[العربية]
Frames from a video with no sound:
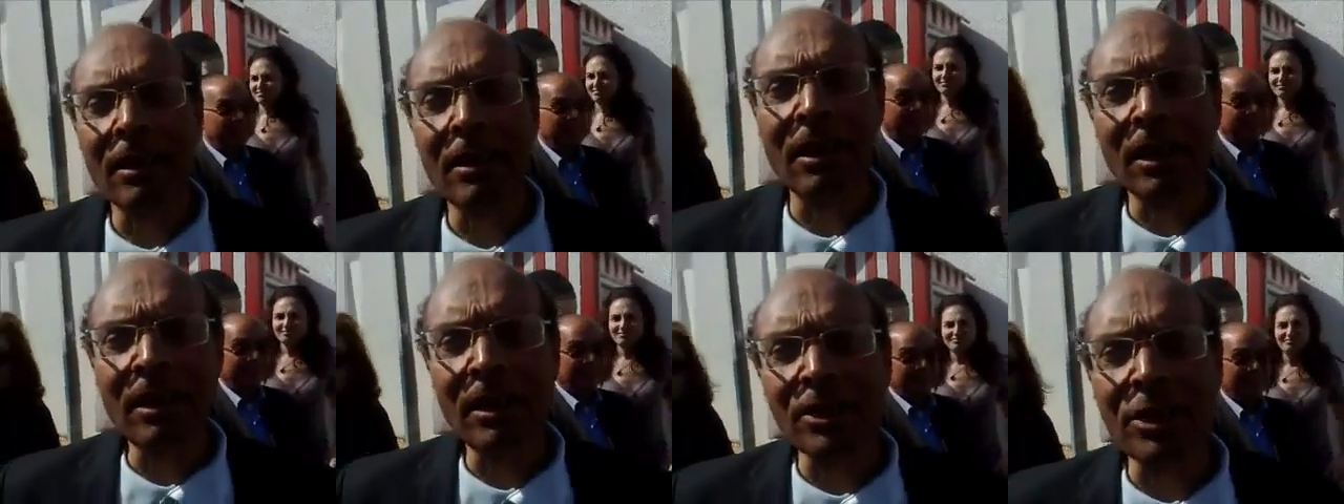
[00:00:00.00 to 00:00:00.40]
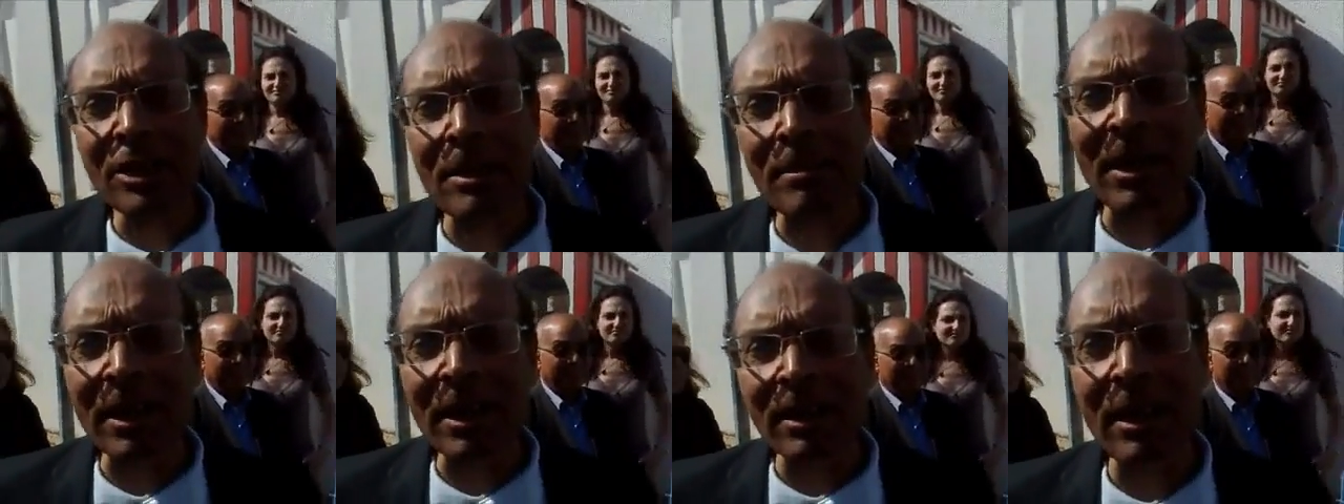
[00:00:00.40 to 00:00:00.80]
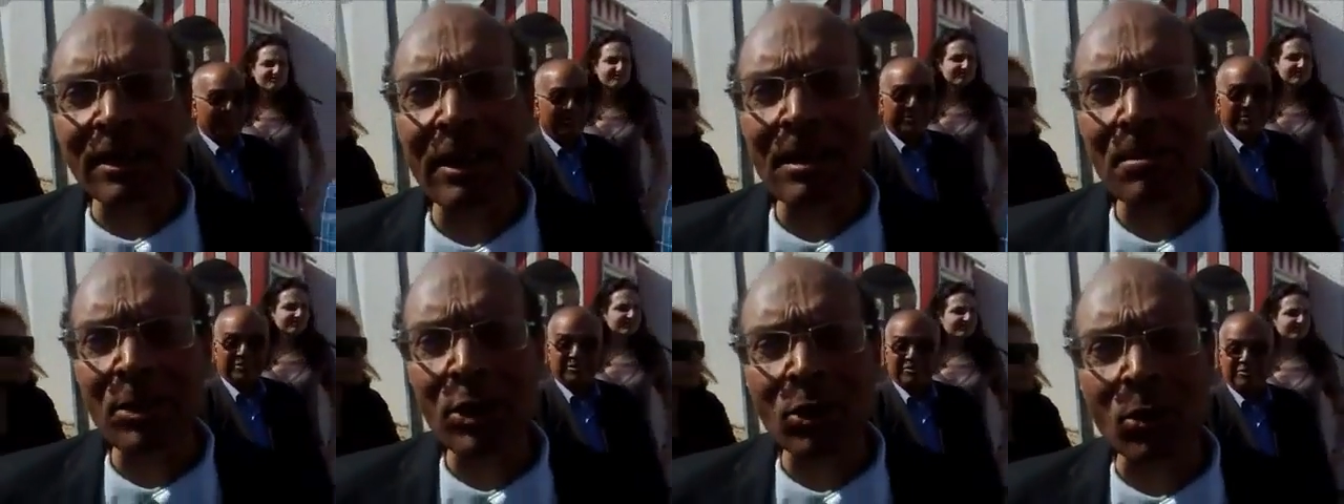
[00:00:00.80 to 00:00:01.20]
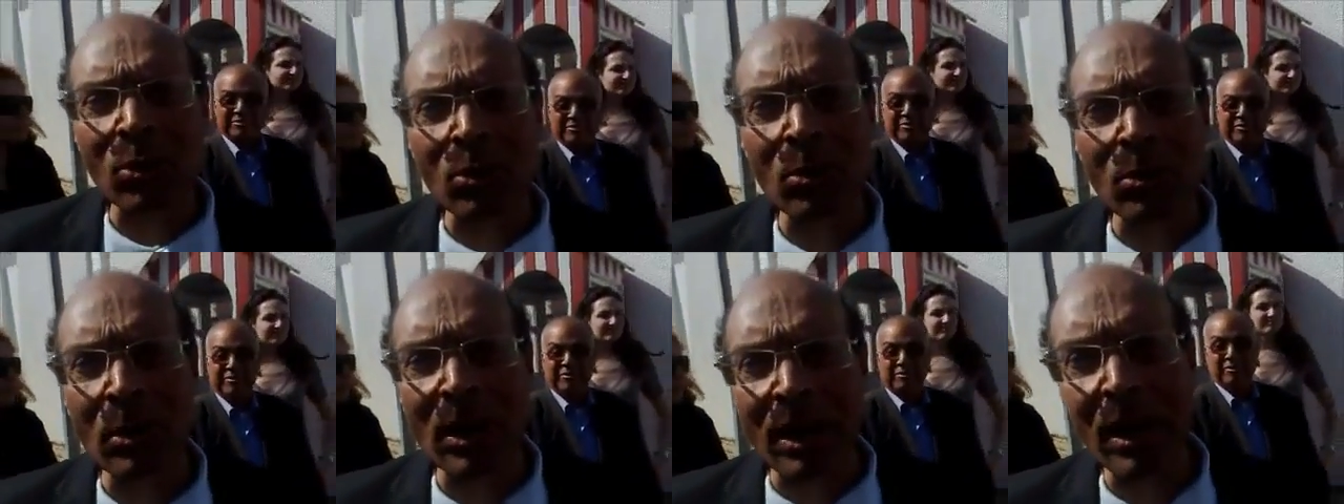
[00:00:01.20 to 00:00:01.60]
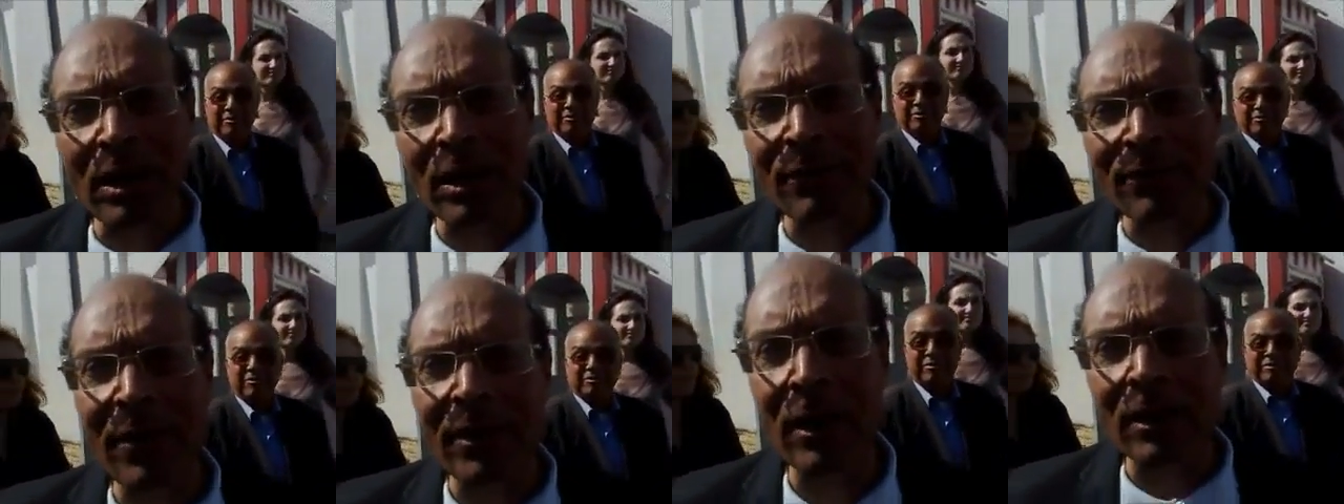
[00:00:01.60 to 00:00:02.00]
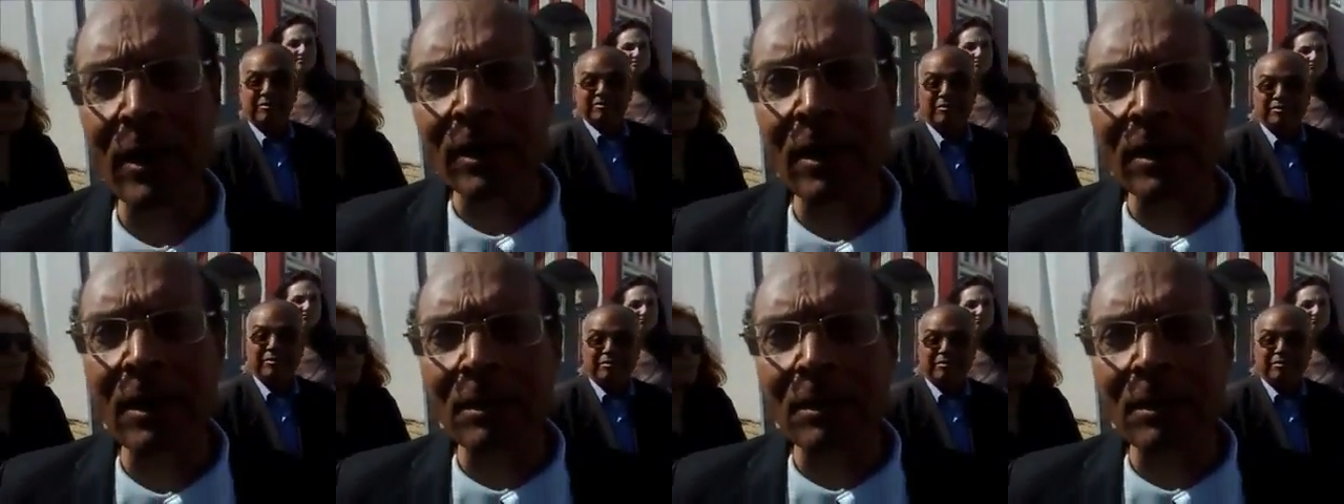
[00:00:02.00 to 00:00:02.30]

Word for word: يعني احنا اجتمعنا هنا باش نقولوا الخليفه